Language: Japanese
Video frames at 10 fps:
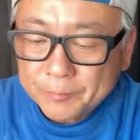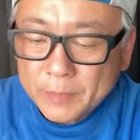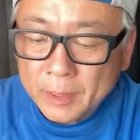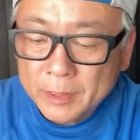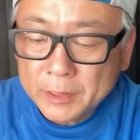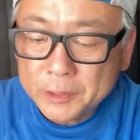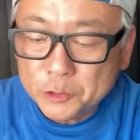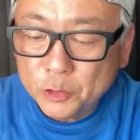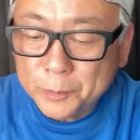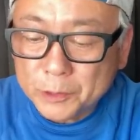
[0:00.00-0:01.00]
えー、
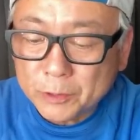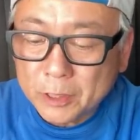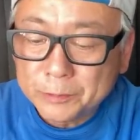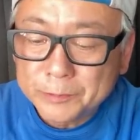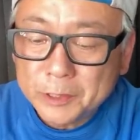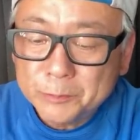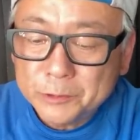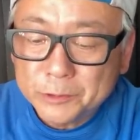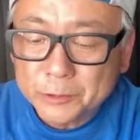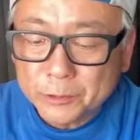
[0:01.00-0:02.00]
人々が振り
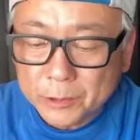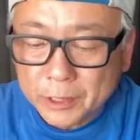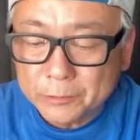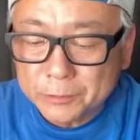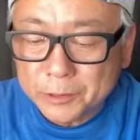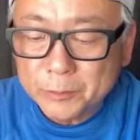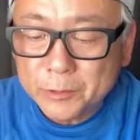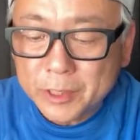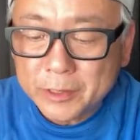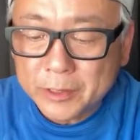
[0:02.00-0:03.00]
向くとき、振り
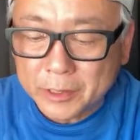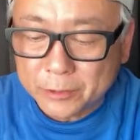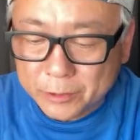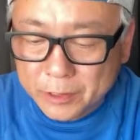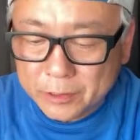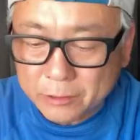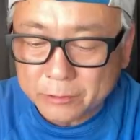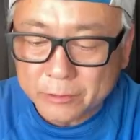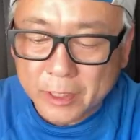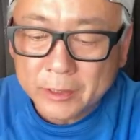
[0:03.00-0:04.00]
向かないときっていう
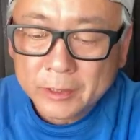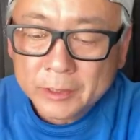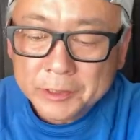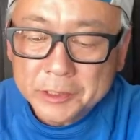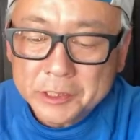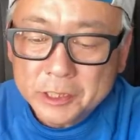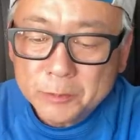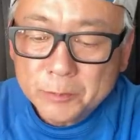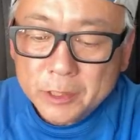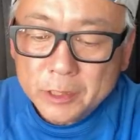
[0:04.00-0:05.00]
ことで、
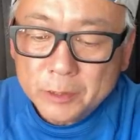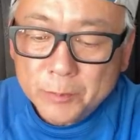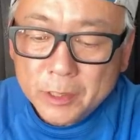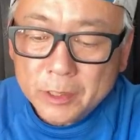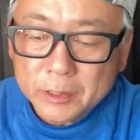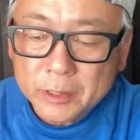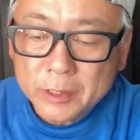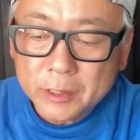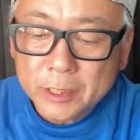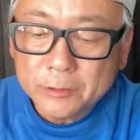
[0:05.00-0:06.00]
1枚目が、
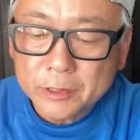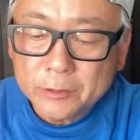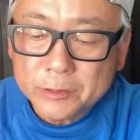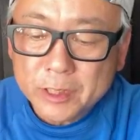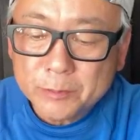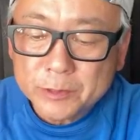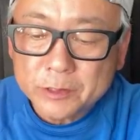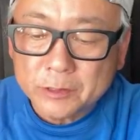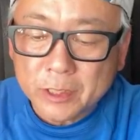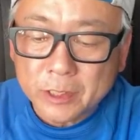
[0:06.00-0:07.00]
えー、キャノン EOS
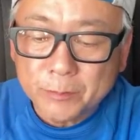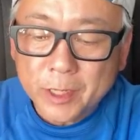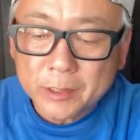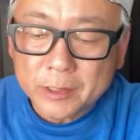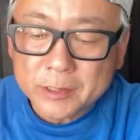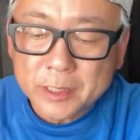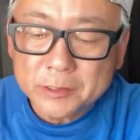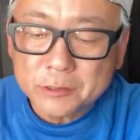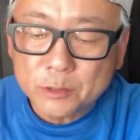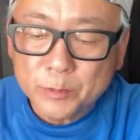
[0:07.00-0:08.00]
M2、えー、メイケ
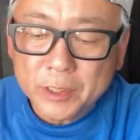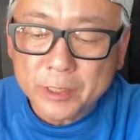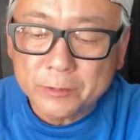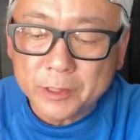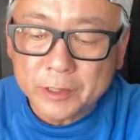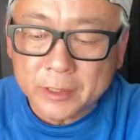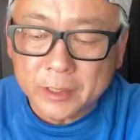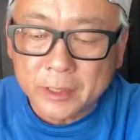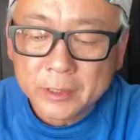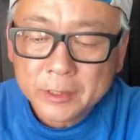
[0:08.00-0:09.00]

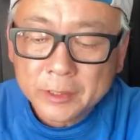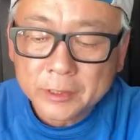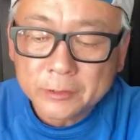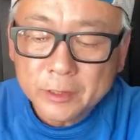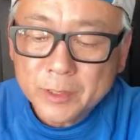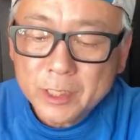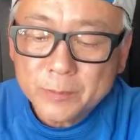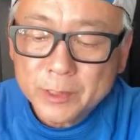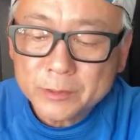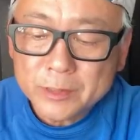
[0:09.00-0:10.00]
35mmF1.7、えー、2
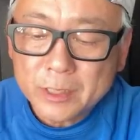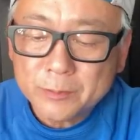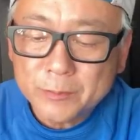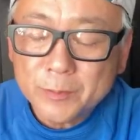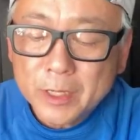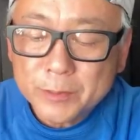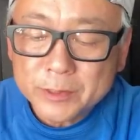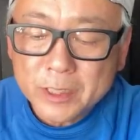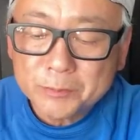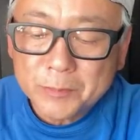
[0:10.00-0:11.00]
枚目の3、2枚目
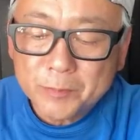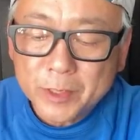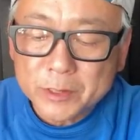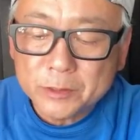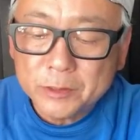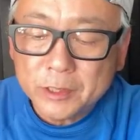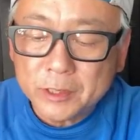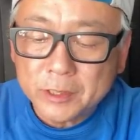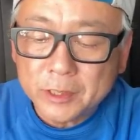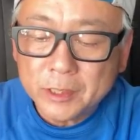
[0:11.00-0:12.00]
と3枚目が
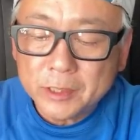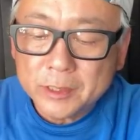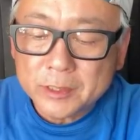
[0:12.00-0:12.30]
ソニー